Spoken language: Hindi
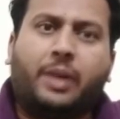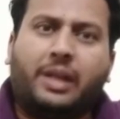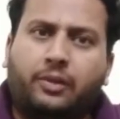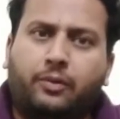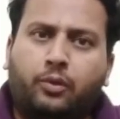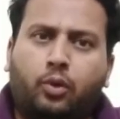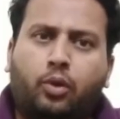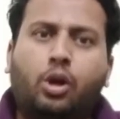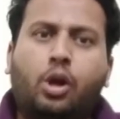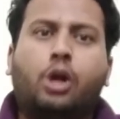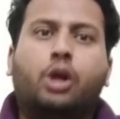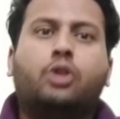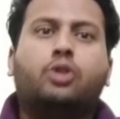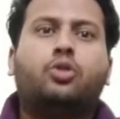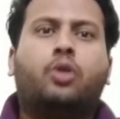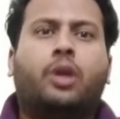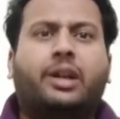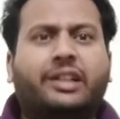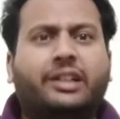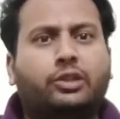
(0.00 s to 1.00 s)
पहले वो
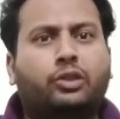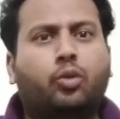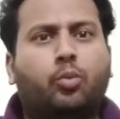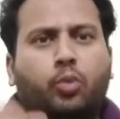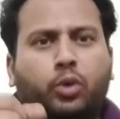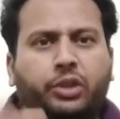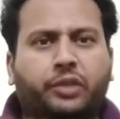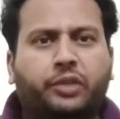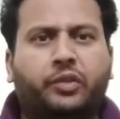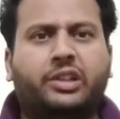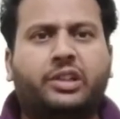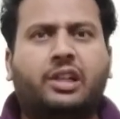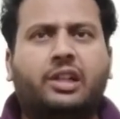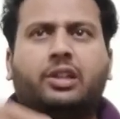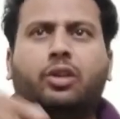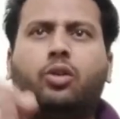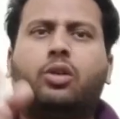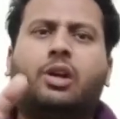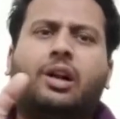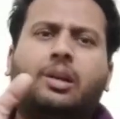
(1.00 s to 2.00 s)
जो हर किसी को मोटिवेट
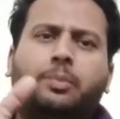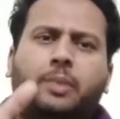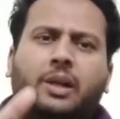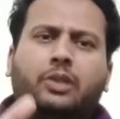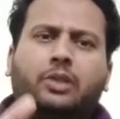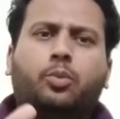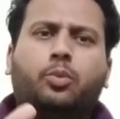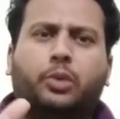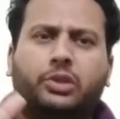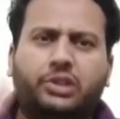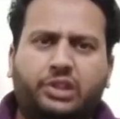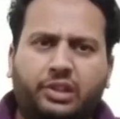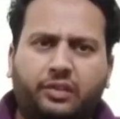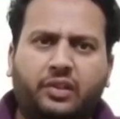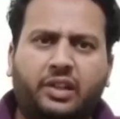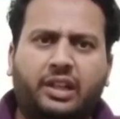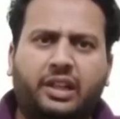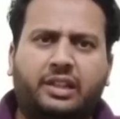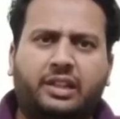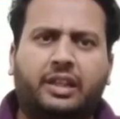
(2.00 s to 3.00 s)
करते हैं और हर बात को
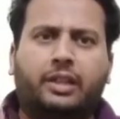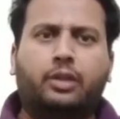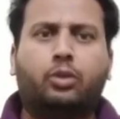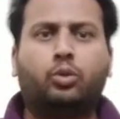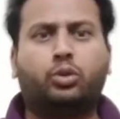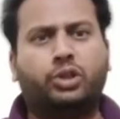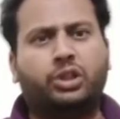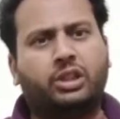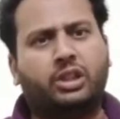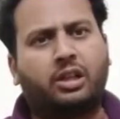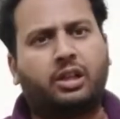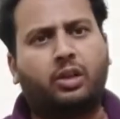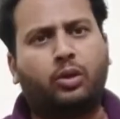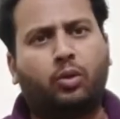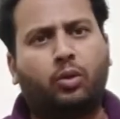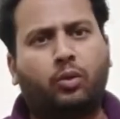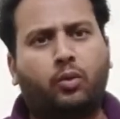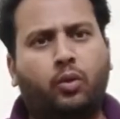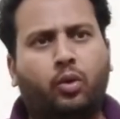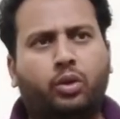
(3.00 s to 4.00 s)
पॉजिटिवली लेते हैं दूसरी तरह के
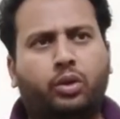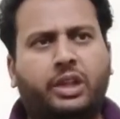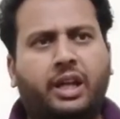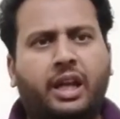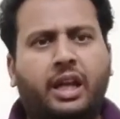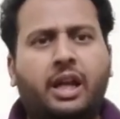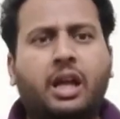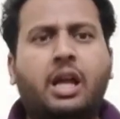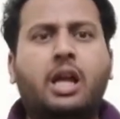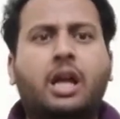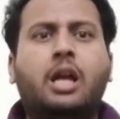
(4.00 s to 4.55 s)
लोग वो होते हैं